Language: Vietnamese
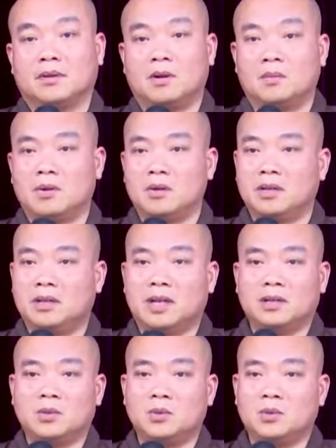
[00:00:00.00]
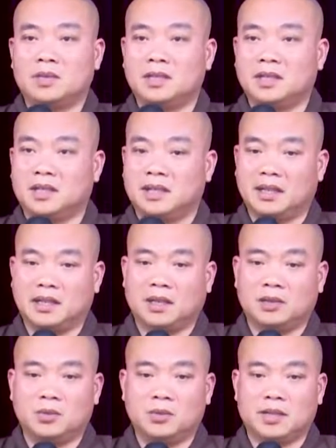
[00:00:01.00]
Còn một người họ tu trên đời này,
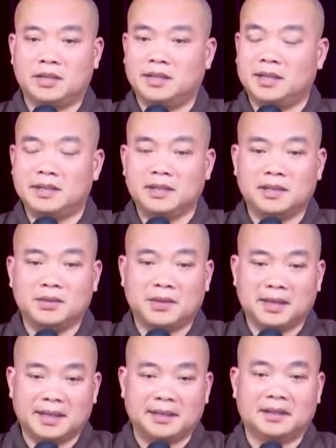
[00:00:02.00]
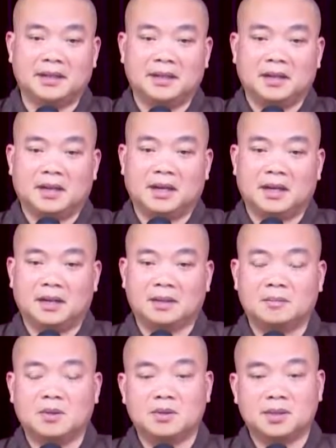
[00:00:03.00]
họ tu giỡn giỡn chơi thôi nghe,
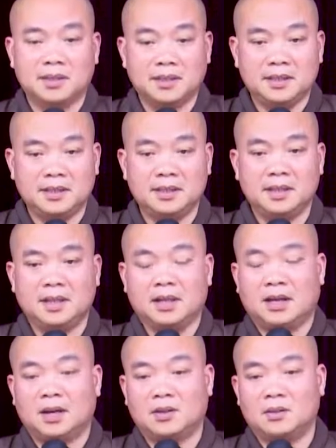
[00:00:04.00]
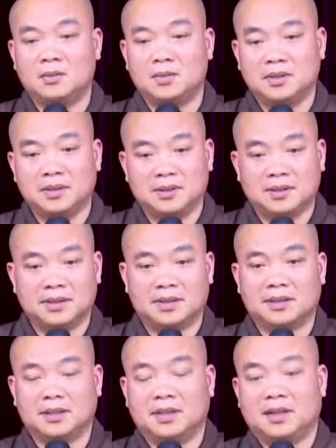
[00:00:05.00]
họ bố thí, họ cúng
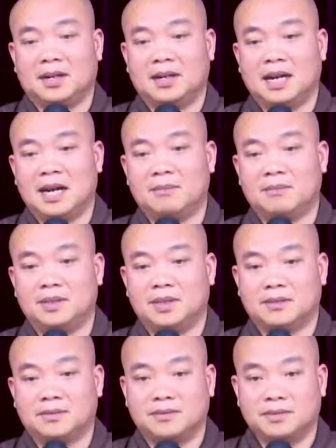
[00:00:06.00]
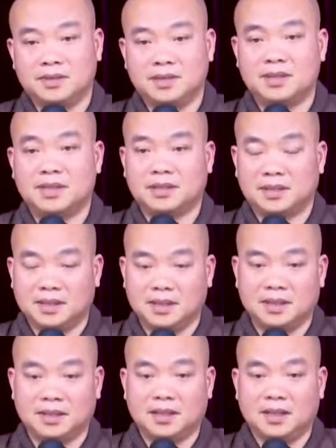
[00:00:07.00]
dường, họ làm việc phước, việc
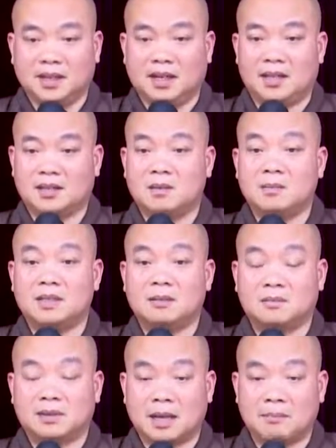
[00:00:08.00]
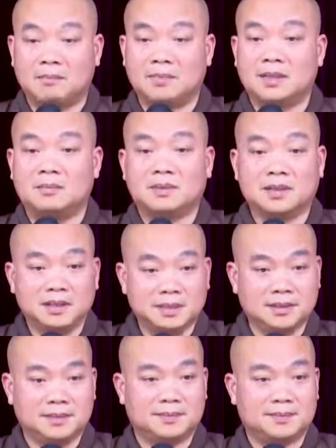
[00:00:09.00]
thiện, họ sống ở trong tầm, trong
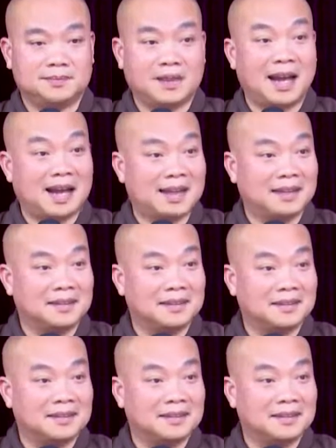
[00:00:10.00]
tứ, ha,